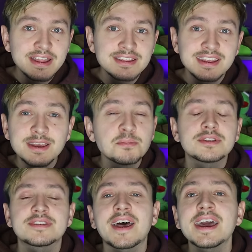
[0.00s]
werden, die
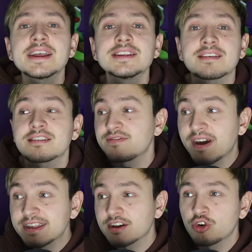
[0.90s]
eben zeigen, dass es
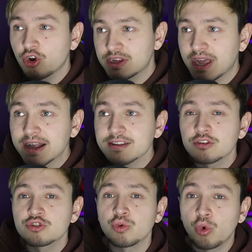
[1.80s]
weitere
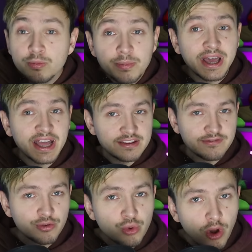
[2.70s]
Kontakte zu
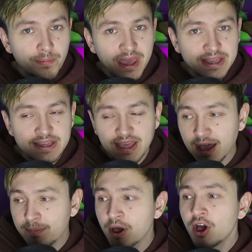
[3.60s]
unbekannten Flugobjekten
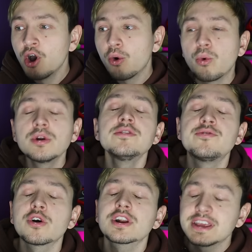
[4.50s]
gab,
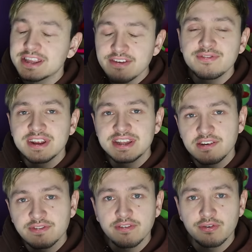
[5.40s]
ohne wirklich
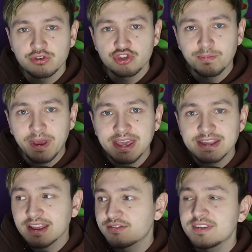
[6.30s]
definitiv davon zu
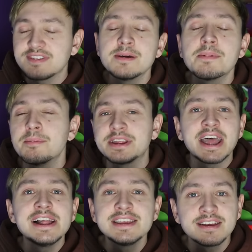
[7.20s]
sprechen, dass wir es hierbei
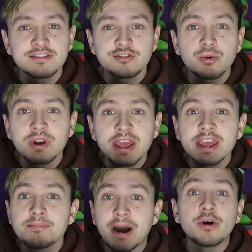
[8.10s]
mit Aliens oder
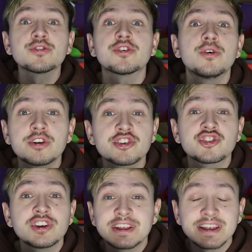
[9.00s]
eben
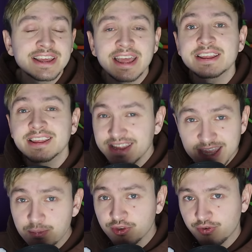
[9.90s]
außerirdischen intelligenten
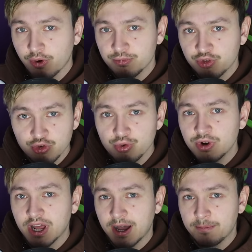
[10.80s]
Lebensformen zu
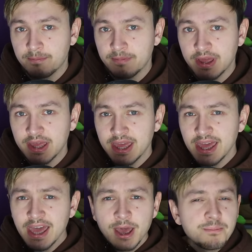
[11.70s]
tun haben.
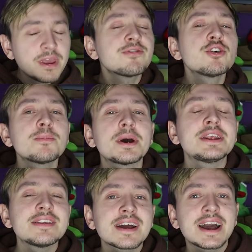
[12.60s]
Mich würde bei
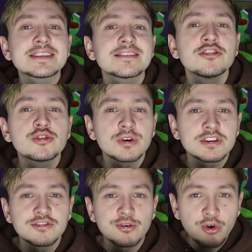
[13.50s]
dieser ganzen
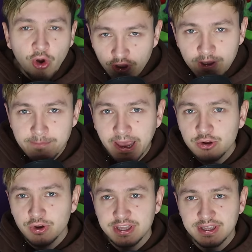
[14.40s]
Situation eure Meinung